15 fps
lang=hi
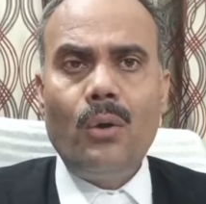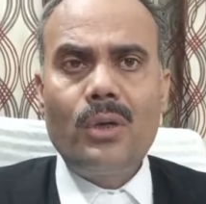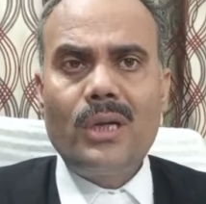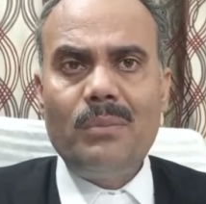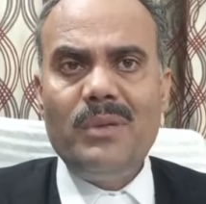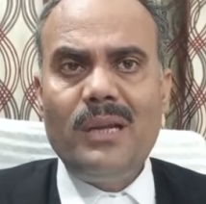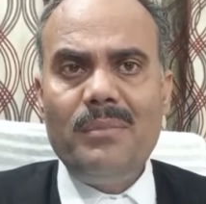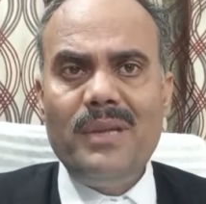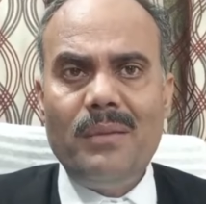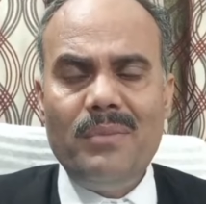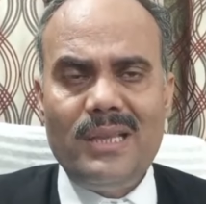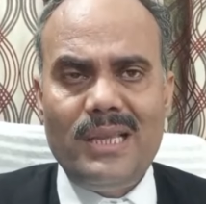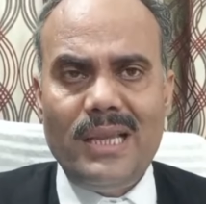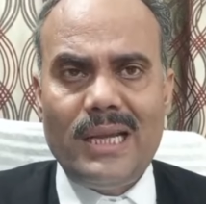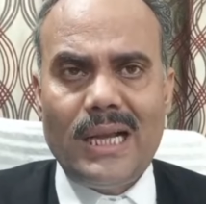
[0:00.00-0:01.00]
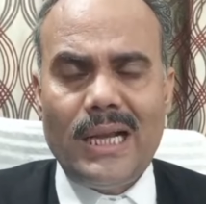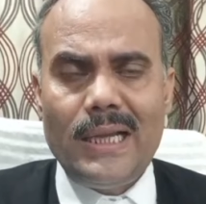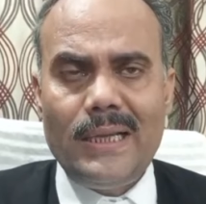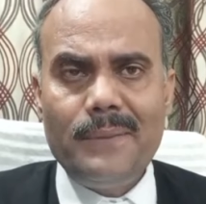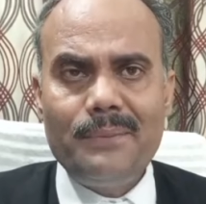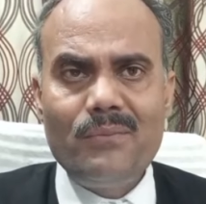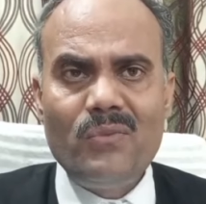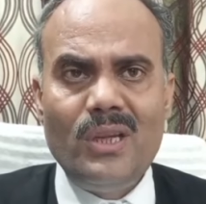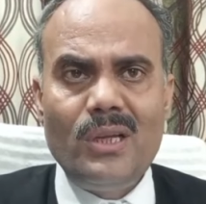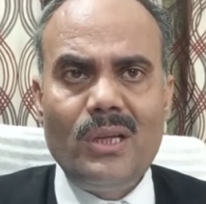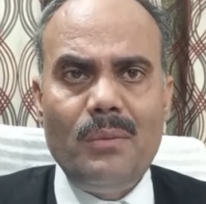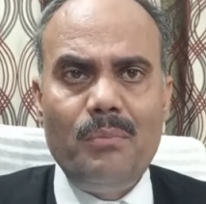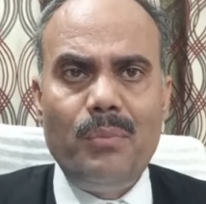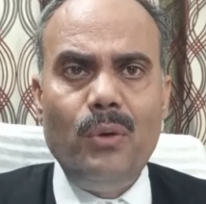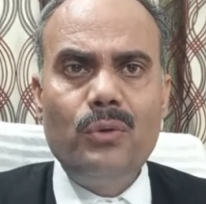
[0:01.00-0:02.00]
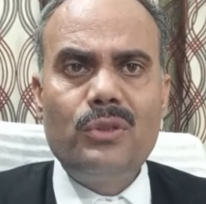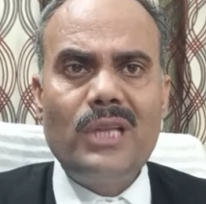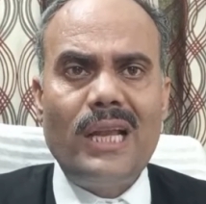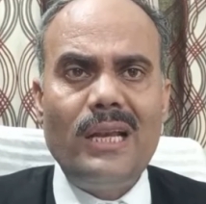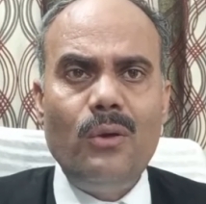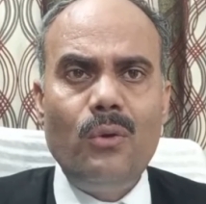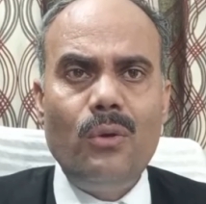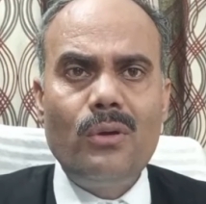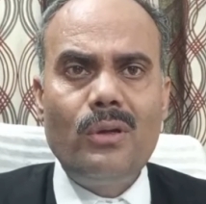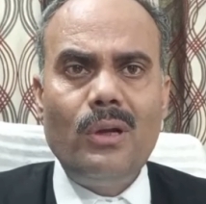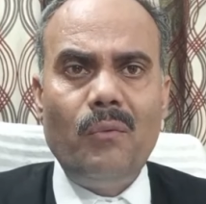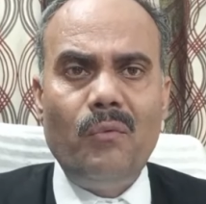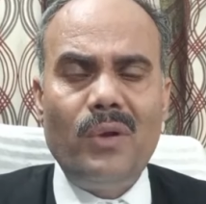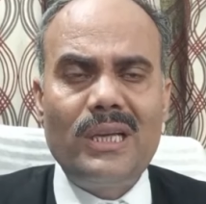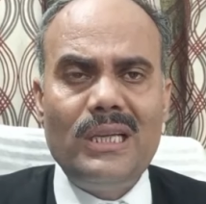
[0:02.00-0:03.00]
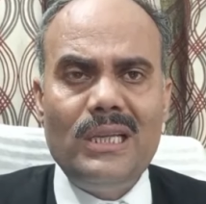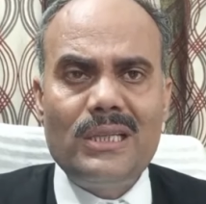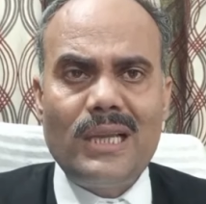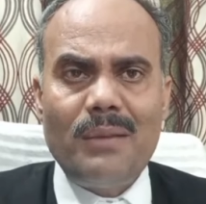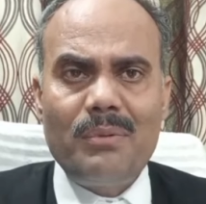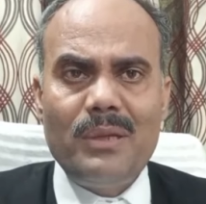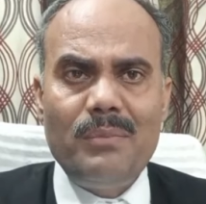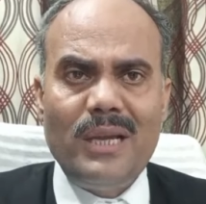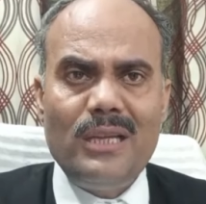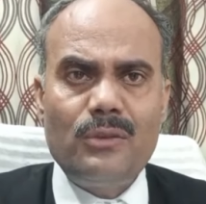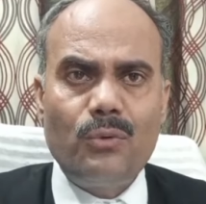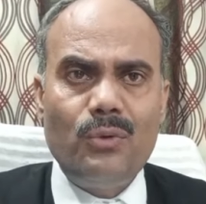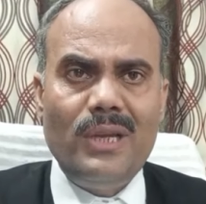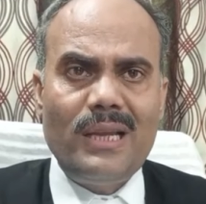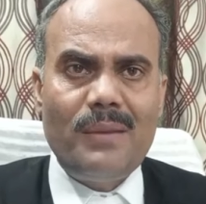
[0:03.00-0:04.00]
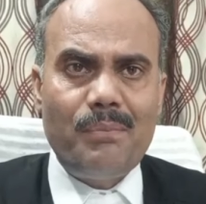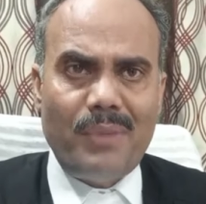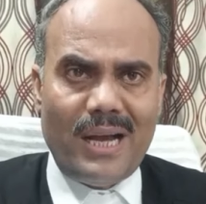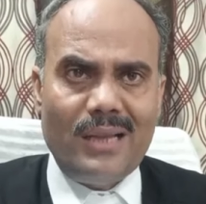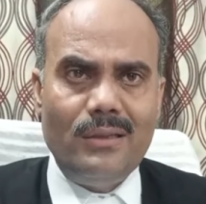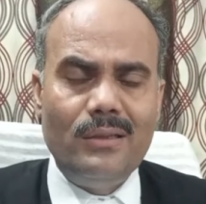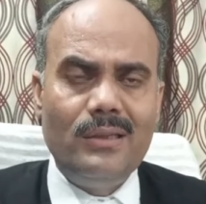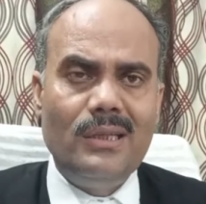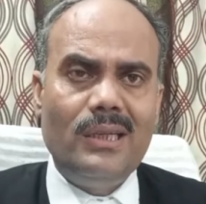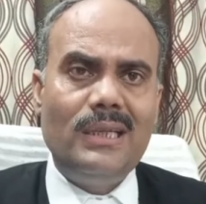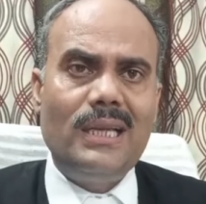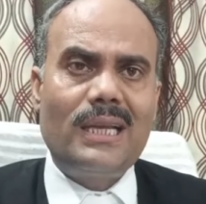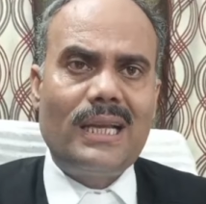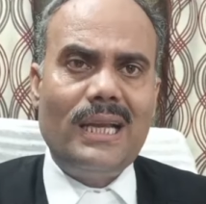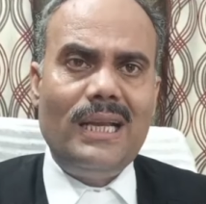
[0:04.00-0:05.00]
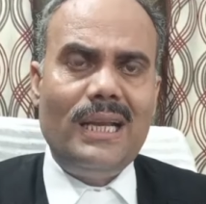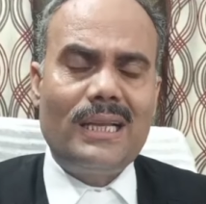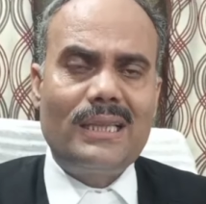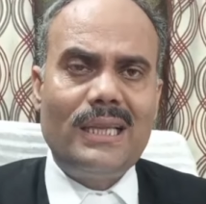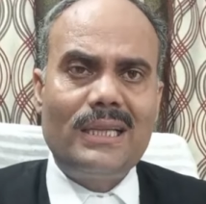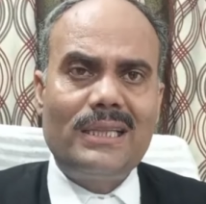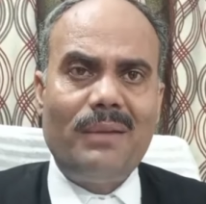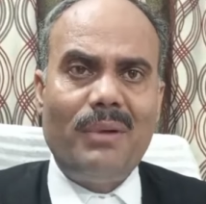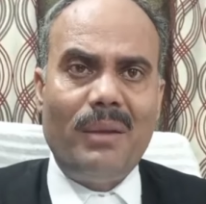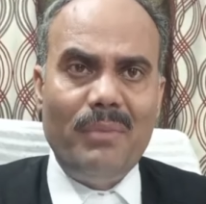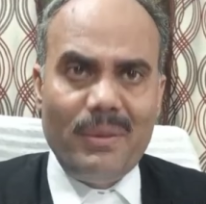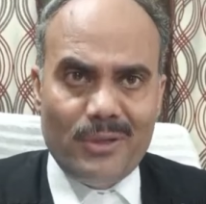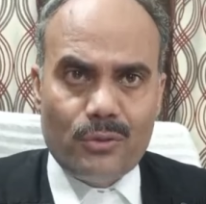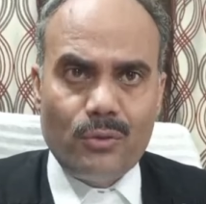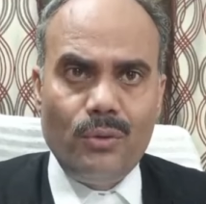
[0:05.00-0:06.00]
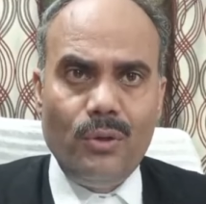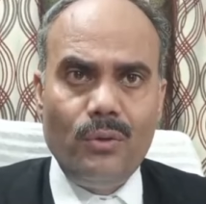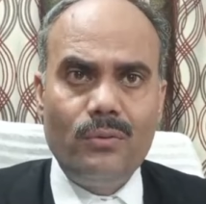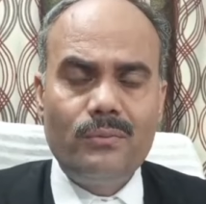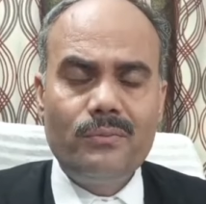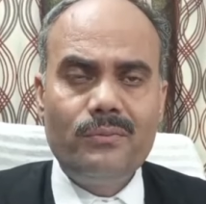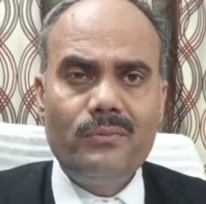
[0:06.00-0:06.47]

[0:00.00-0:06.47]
और कभी कभी हमने देखा है कि बहुत सारे लोग वकील साहब की बहस होने के बाद ये कहने लगते हैं साहब हमें भी सुन लो